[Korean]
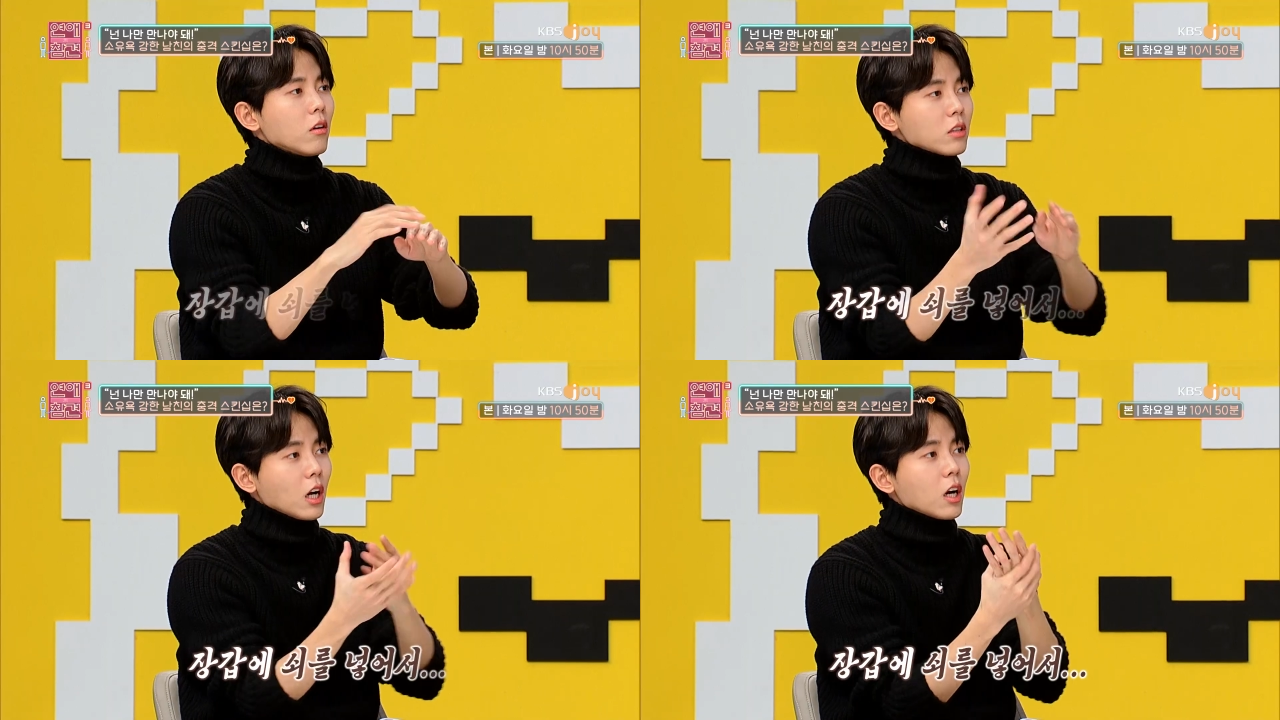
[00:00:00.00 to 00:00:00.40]

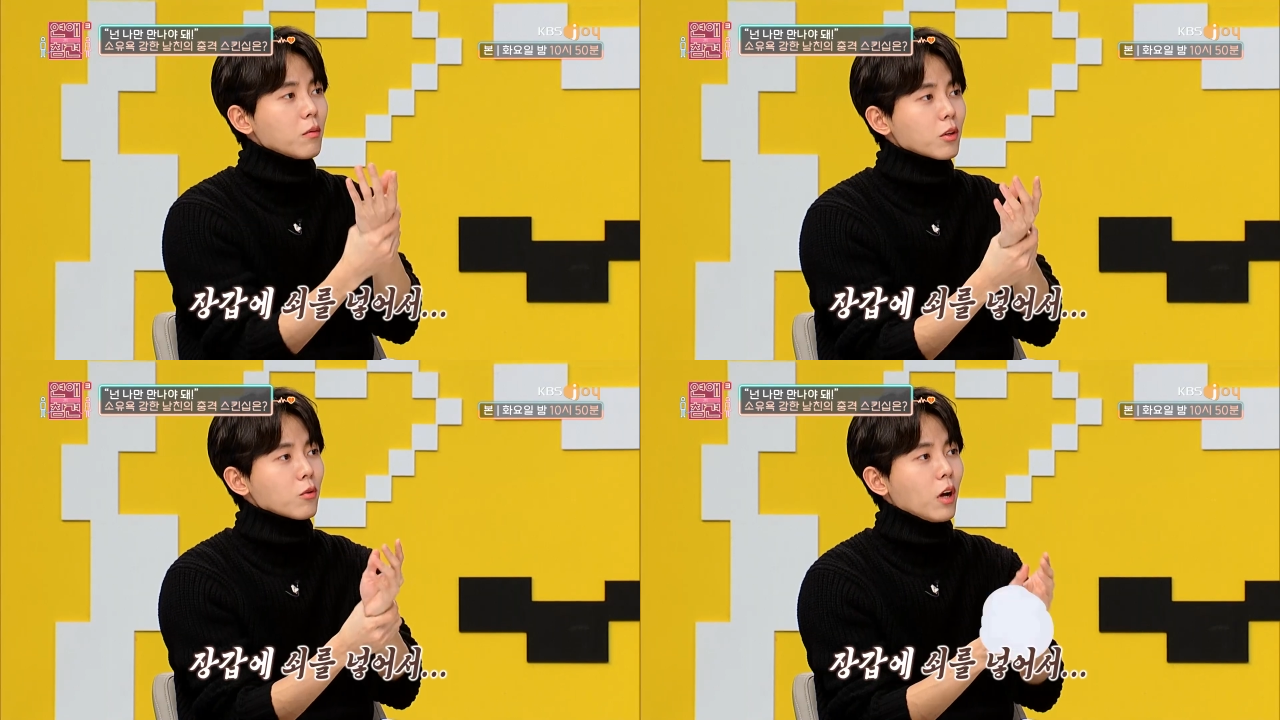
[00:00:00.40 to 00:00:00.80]
여기
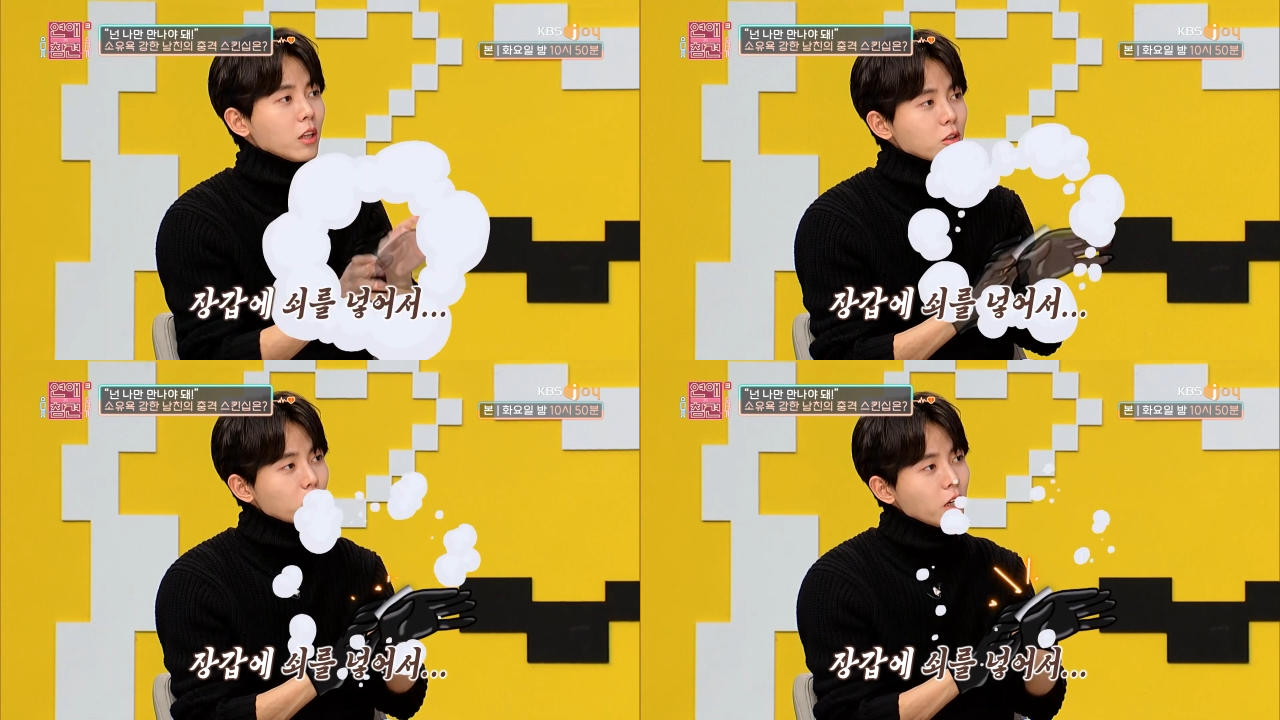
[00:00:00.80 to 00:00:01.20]
장갑을 끼고
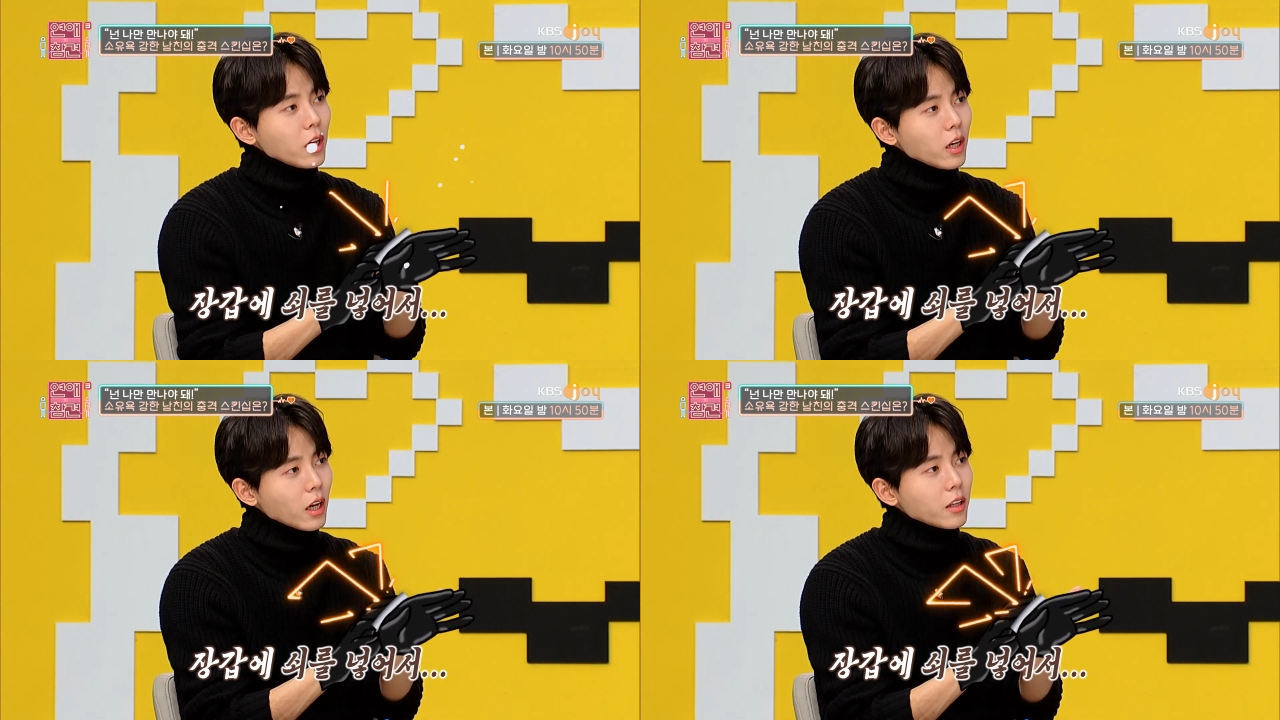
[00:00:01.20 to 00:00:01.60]
안에
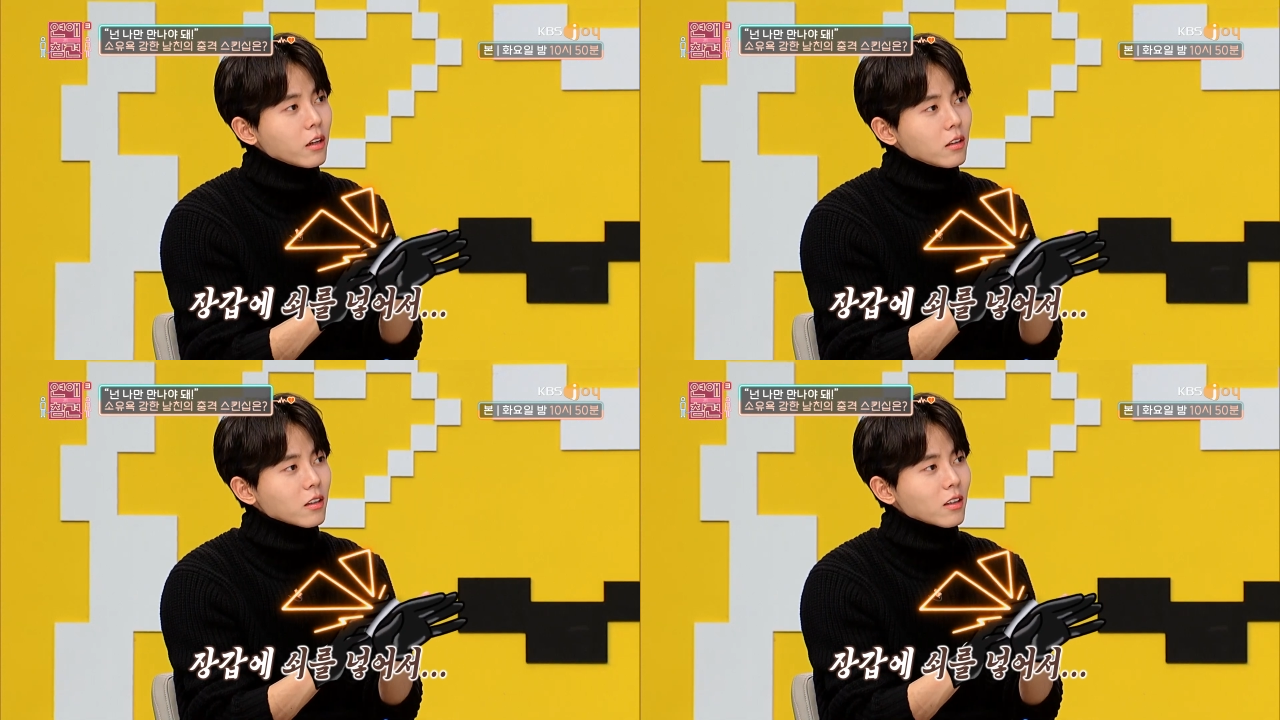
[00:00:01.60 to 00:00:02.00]
쇠 어.
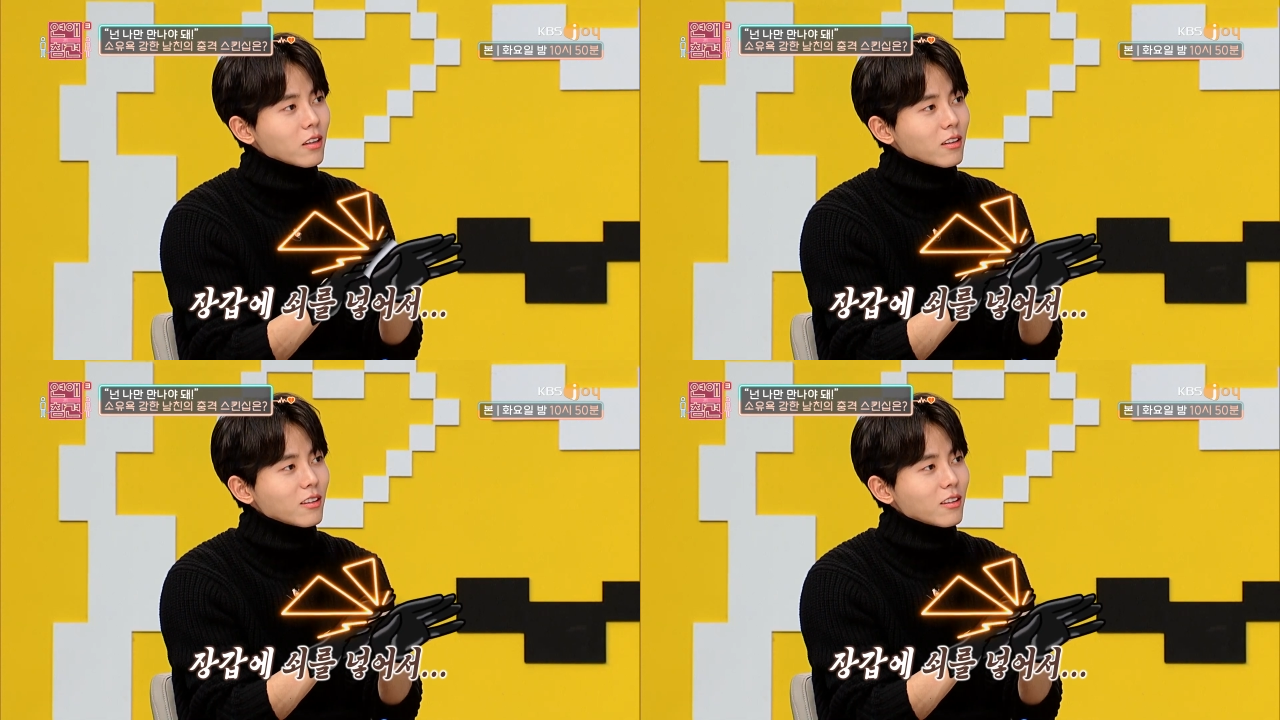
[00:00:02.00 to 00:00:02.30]
하나를 이렇게